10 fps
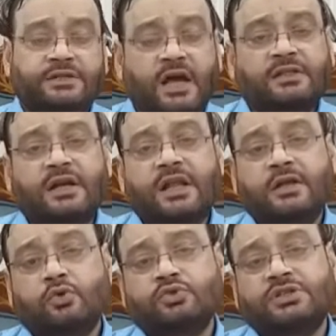जहाँ तक
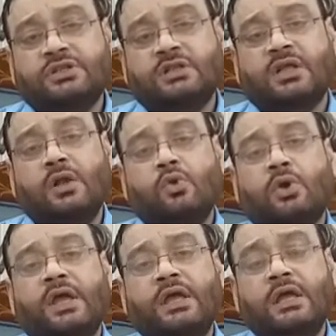डायग्नोसिस का
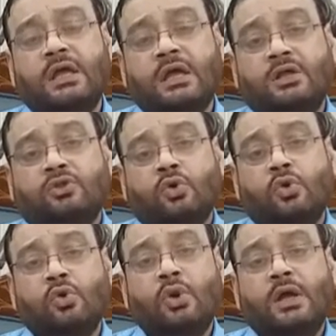ताल्लुक है तो
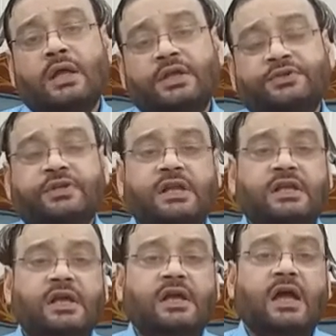इसके
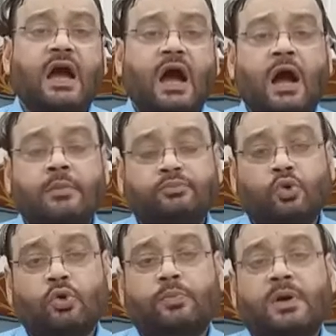लिए आम
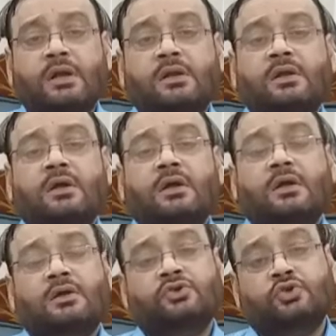तौर पर
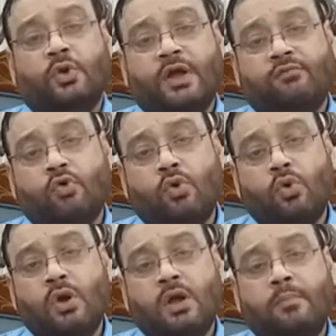जो है वो
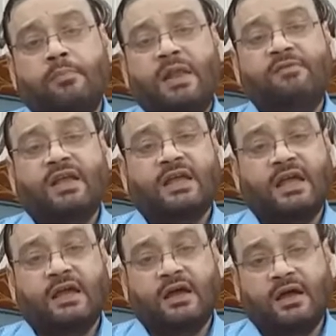पेल्विक
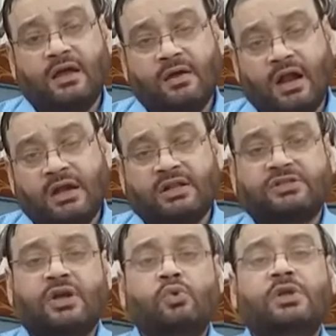
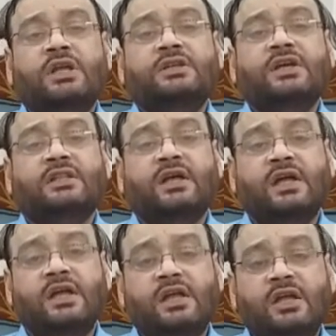अल्ट्रासाउंड किया जाता
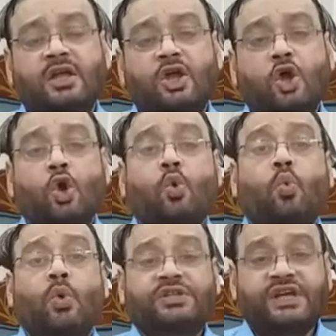है
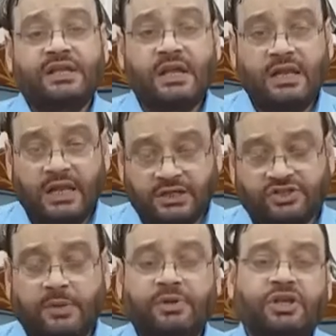वेजाइनल
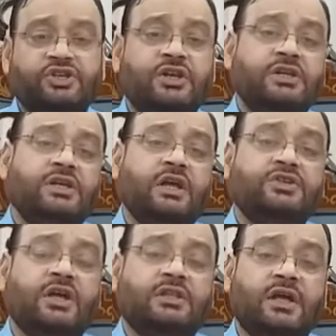एग्ज़ामिनेशन किया
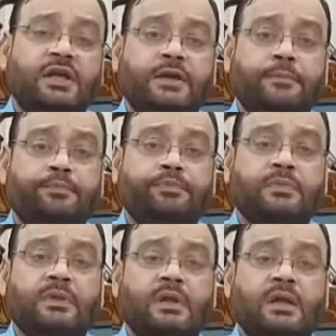जाता है
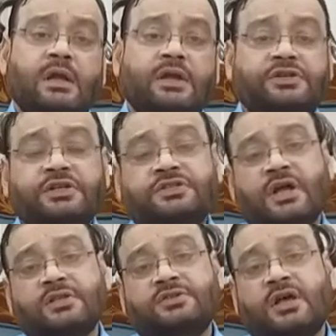इसके
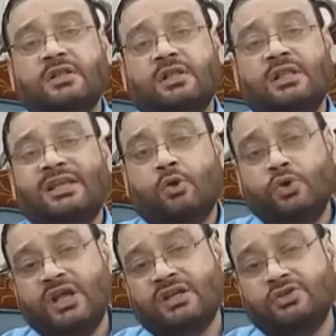साथ साथ
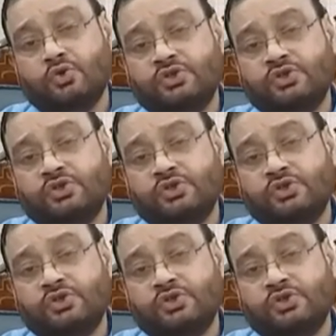लिकोरिया की जो